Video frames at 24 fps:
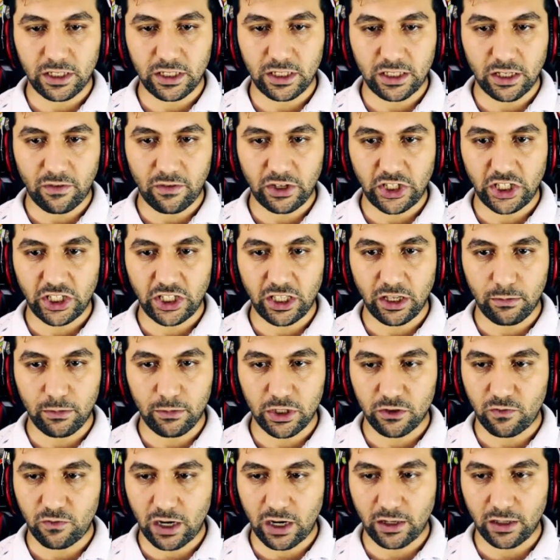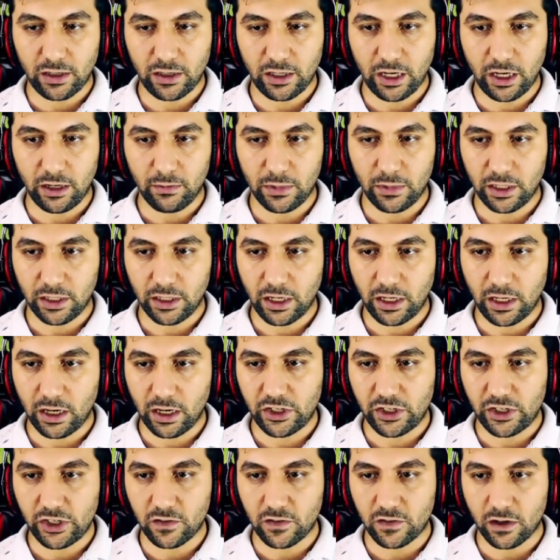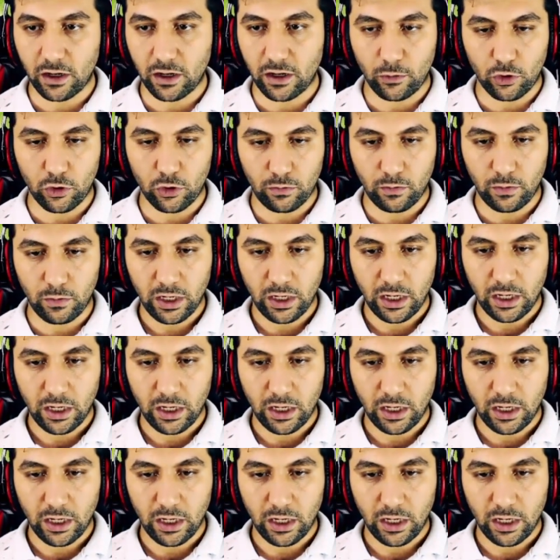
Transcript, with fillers: savaş kitabımız vardı değil mi? Yanlış hatırlamıyorum.